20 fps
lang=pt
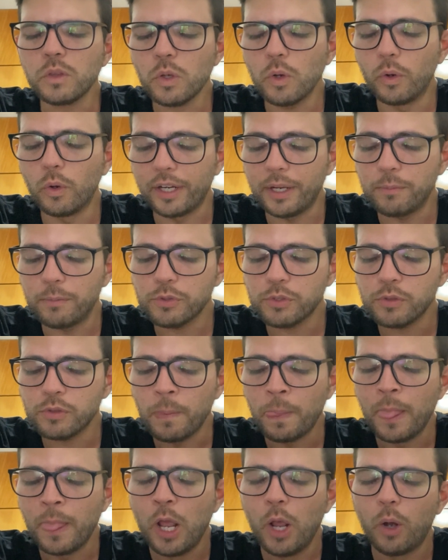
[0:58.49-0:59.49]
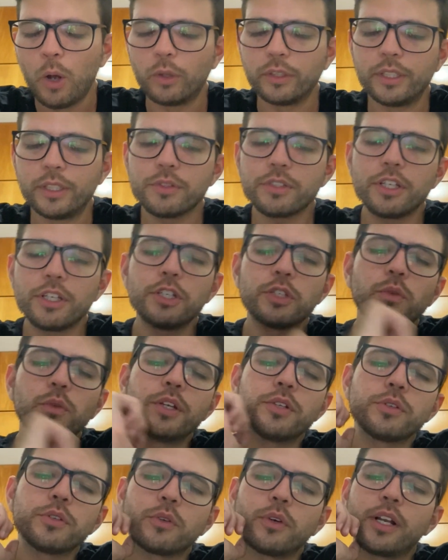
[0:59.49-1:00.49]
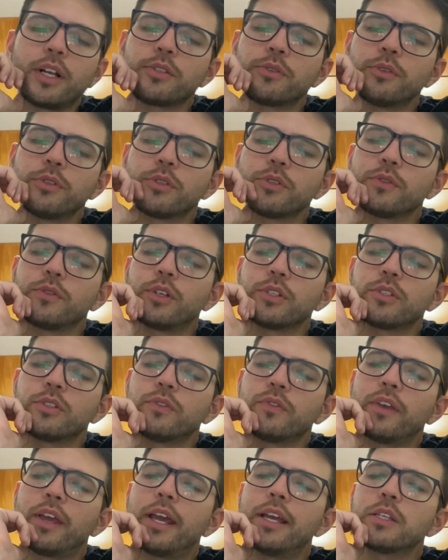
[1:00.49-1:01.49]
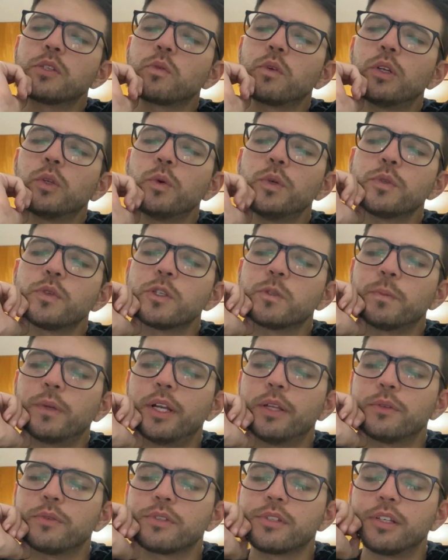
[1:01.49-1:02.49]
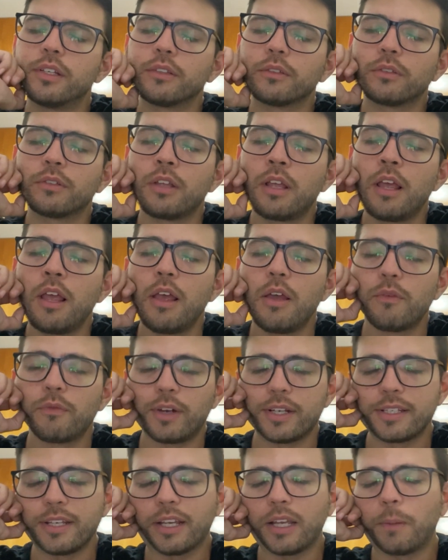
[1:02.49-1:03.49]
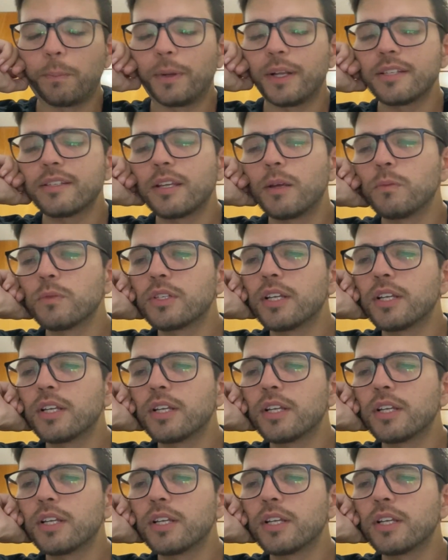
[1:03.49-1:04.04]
Oremos, ó Deus que instruiste os corações dos vossos fiéis com a luz do Espírito Santo fazer que apreciemos